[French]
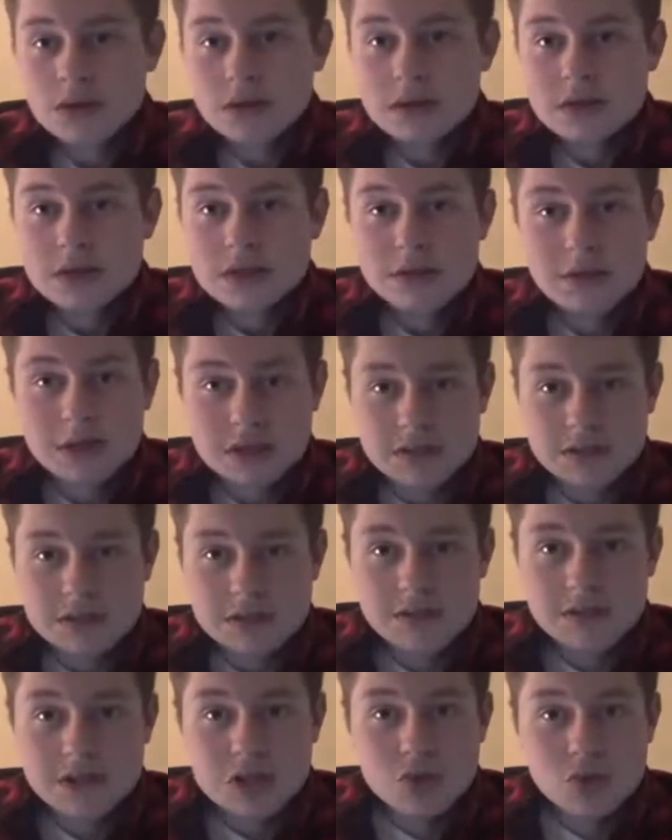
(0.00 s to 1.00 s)
Ça
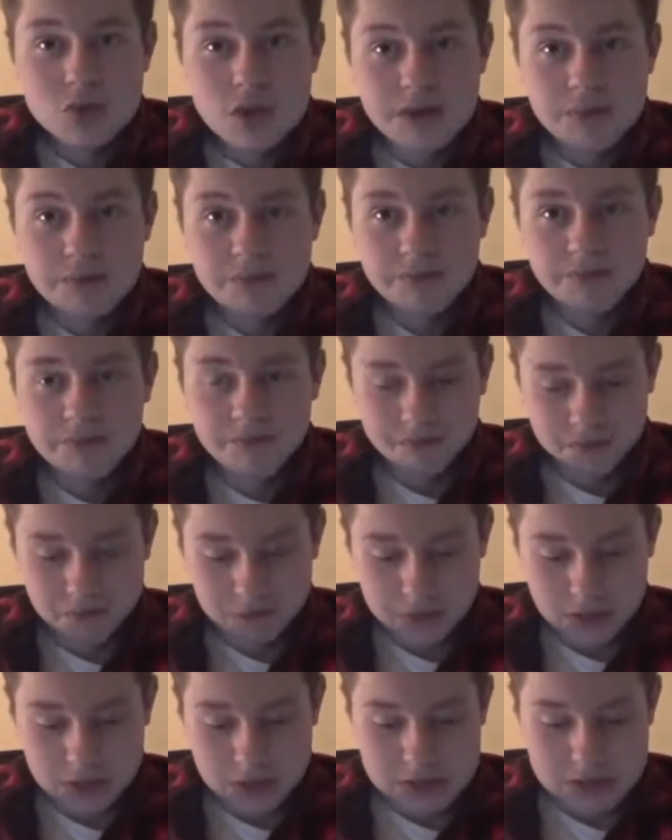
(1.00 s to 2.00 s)
m'a saoulé,
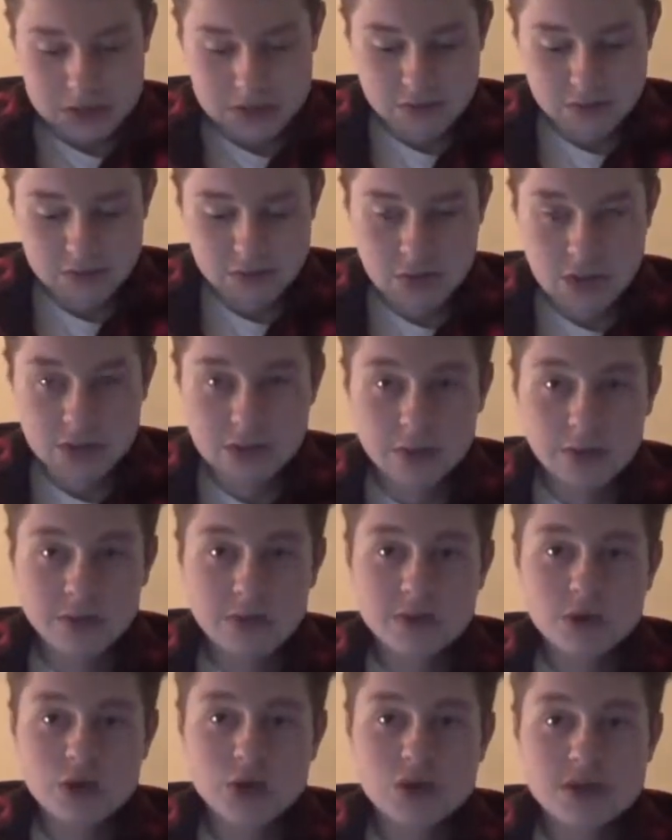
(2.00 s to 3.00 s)
si vous voulez. Donc
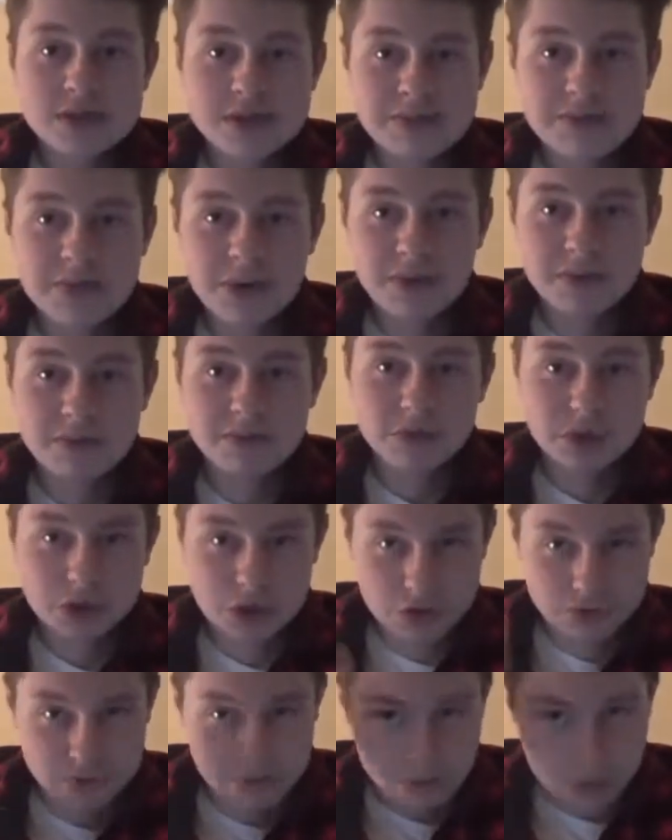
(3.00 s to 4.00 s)
je ne sais pas,
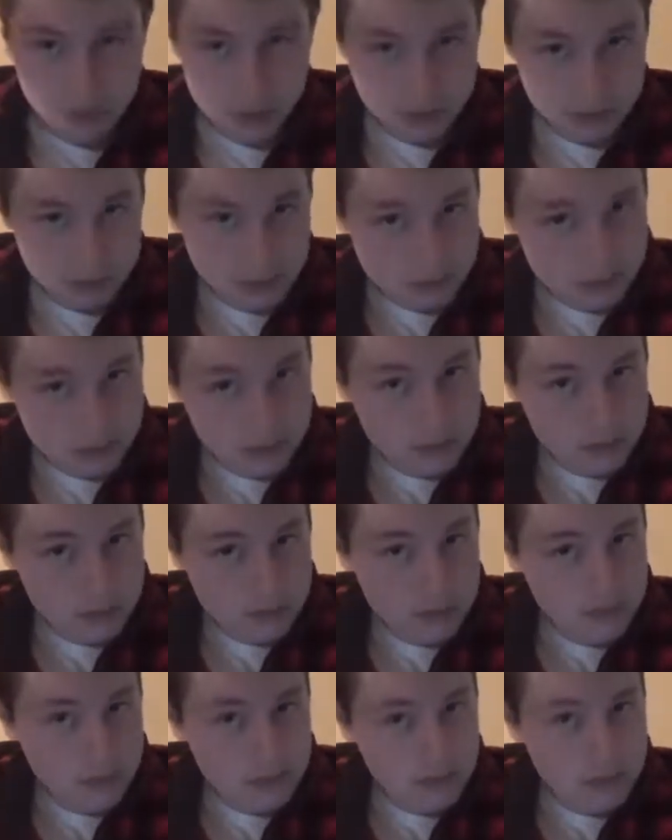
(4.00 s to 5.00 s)
je vais voir.
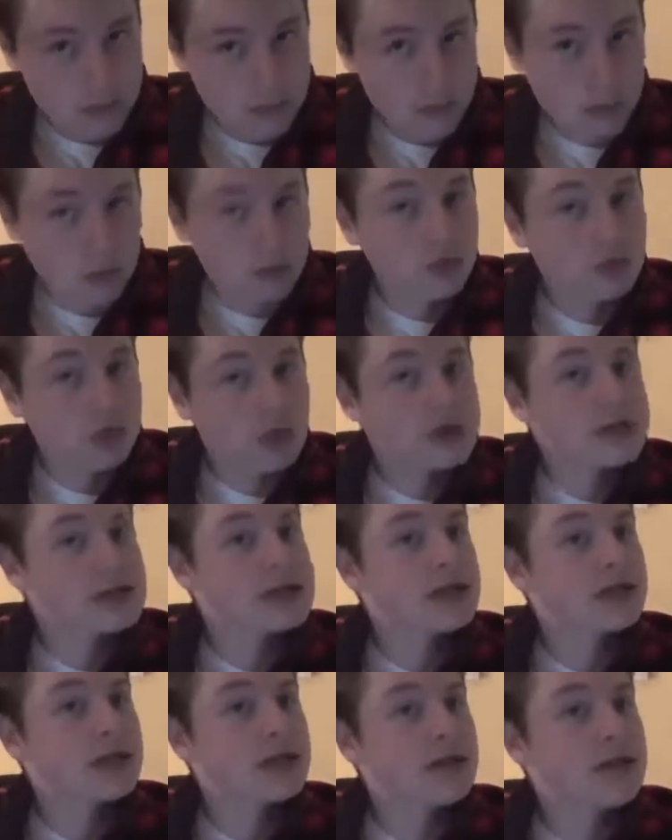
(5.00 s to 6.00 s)
En tout cas,
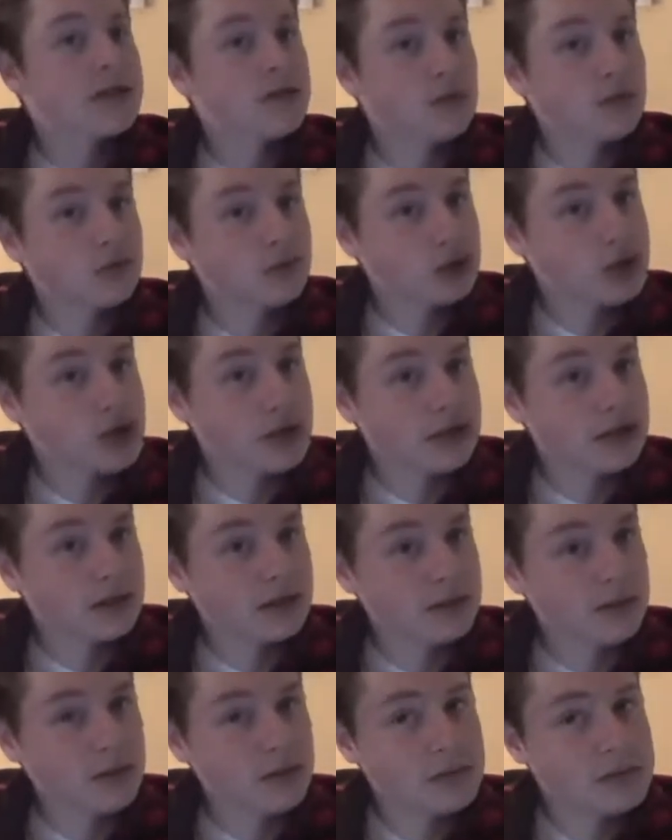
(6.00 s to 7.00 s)
cette année, non, je l'arrêterai
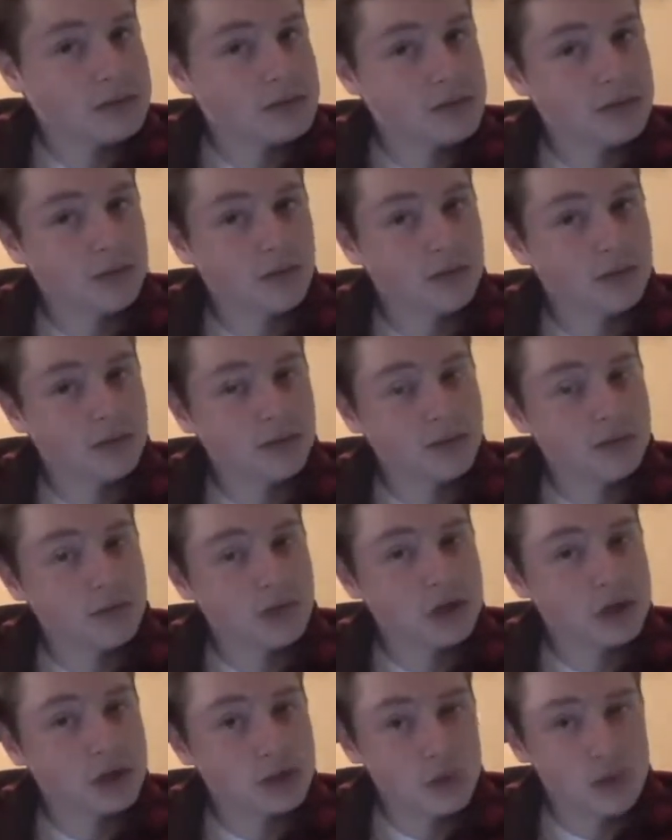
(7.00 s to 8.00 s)
pas parce que bon, voilà,
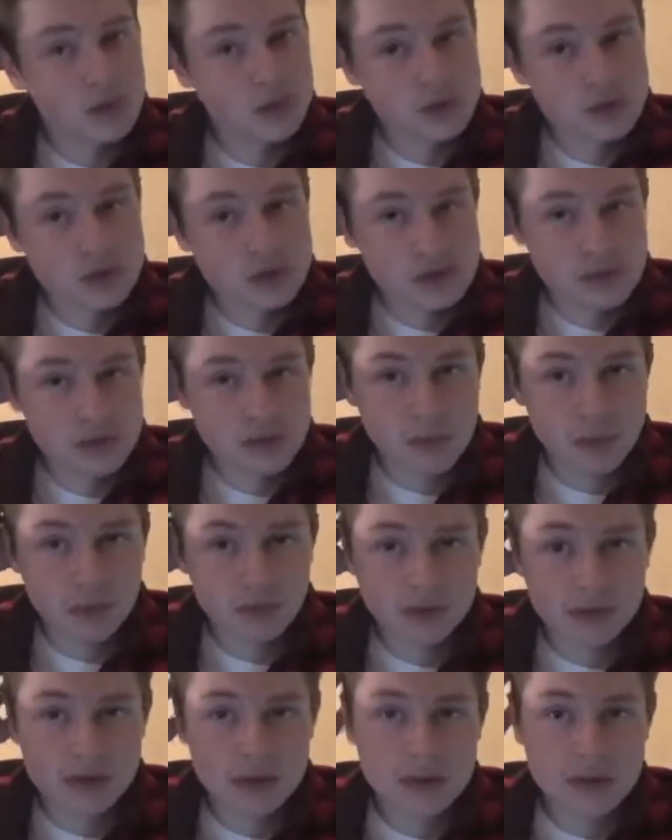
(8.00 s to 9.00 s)
j'ai beaucoup de choses à vous
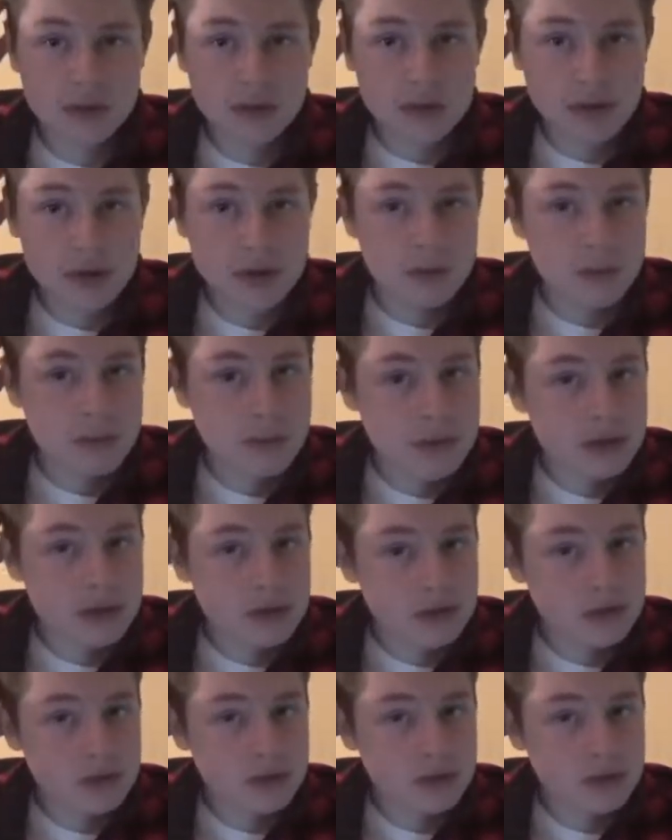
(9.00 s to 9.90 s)
montrer. Mais